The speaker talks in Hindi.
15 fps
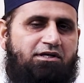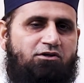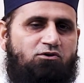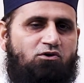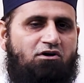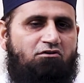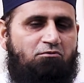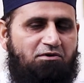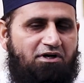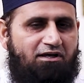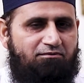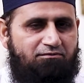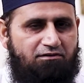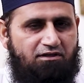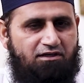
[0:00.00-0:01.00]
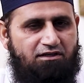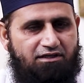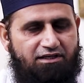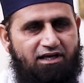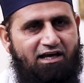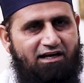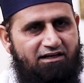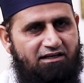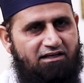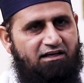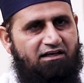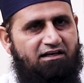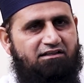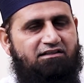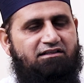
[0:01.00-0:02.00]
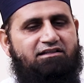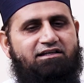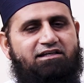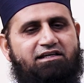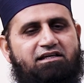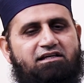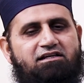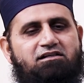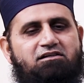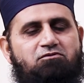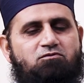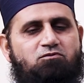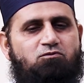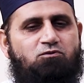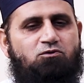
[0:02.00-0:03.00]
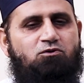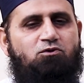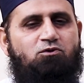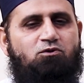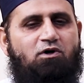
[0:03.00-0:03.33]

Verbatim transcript: महीनों का वो बड़ा ख्याल रखा करते थे लेकिन वो